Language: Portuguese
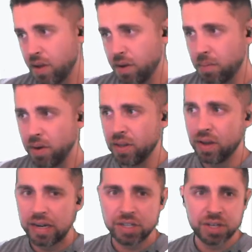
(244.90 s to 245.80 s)
Bora dar
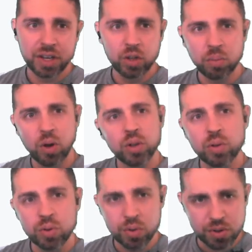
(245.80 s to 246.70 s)
uma olhadinha aqui no
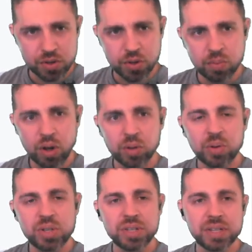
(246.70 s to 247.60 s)
módulo 2, no
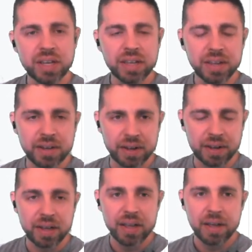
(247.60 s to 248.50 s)
módulo de seguir.
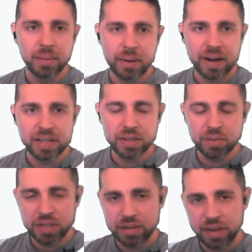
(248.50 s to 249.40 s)
Para esse,
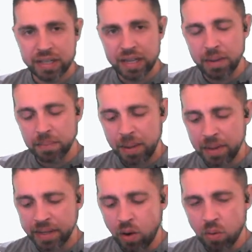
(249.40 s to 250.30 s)
você vai ter que
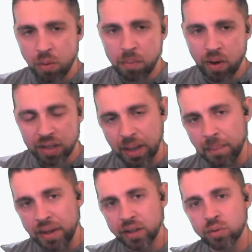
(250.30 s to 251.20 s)
implementar o
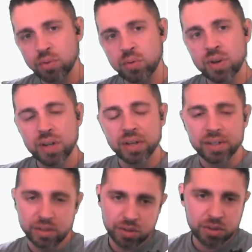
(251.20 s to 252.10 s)
comportamento
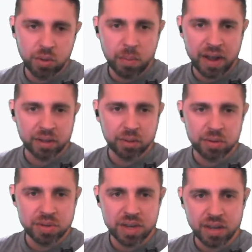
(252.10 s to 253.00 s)
do
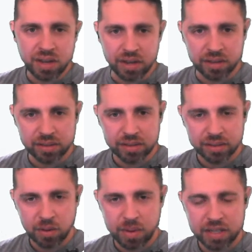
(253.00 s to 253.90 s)
método seguir.
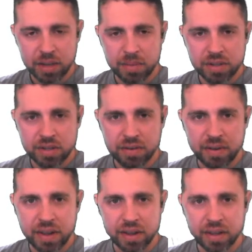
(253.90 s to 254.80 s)
Então, basicamente, você
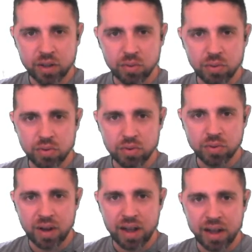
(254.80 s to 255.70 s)
vem aqui no
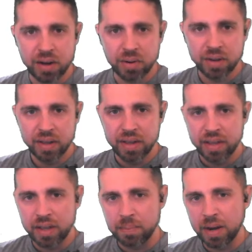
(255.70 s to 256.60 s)
usuário
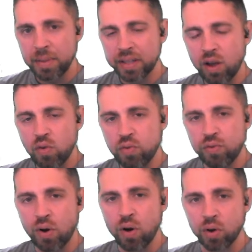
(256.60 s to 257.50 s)
implementar o
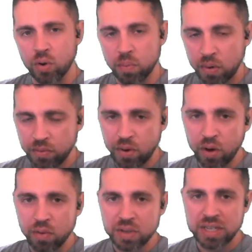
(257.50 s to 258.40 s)
follow. Para o
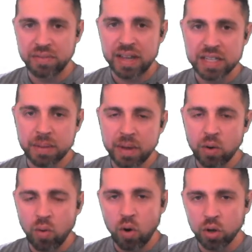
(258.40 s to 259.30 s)
follow, você vai receber
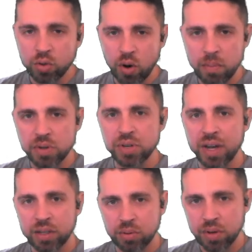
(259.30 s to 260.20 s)
um outro
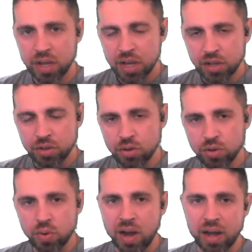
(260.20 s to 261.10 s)
objeto de
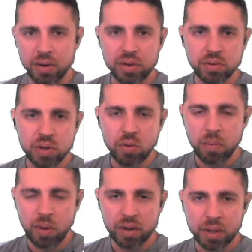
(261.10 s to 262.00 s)
usuário. E o seu
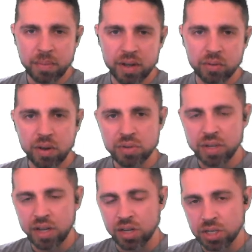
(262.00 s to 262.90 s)
comportamento é o
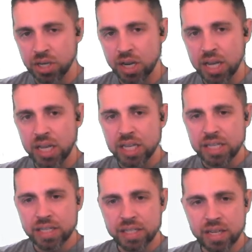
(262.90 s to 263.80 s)
seguinte:
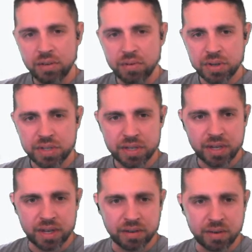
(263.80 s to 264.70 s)
se
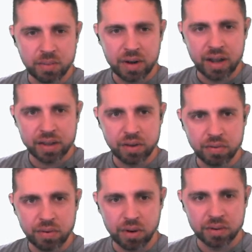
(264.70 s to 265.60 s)
você, vamos olhar aqui o
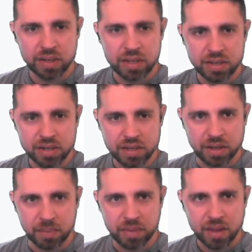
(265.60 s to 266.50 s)
follow na descrição.